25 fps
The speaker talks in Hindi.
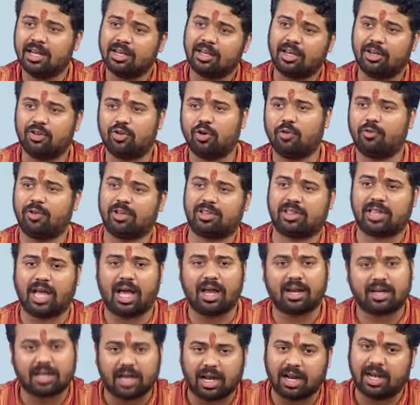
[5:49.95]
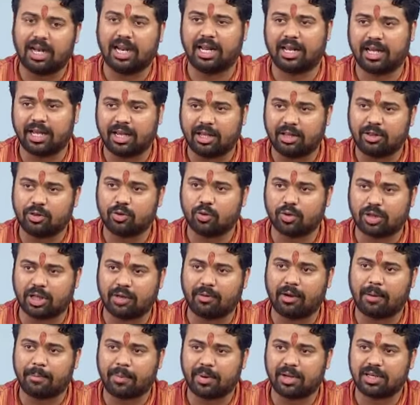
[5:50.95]
कि जो विस्तार कर लेंगे हिंदू
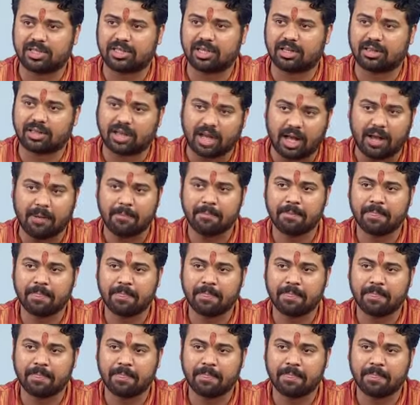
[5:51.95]
सेवा परिषद का